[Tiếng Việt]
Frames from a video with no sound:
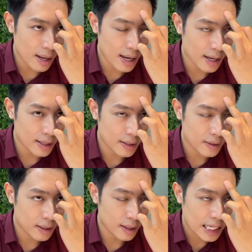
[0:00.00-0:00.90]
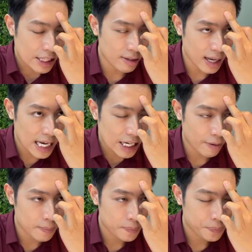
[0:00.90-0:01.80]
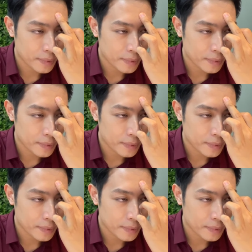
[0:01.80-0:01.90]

mai là ngày thứ hai này,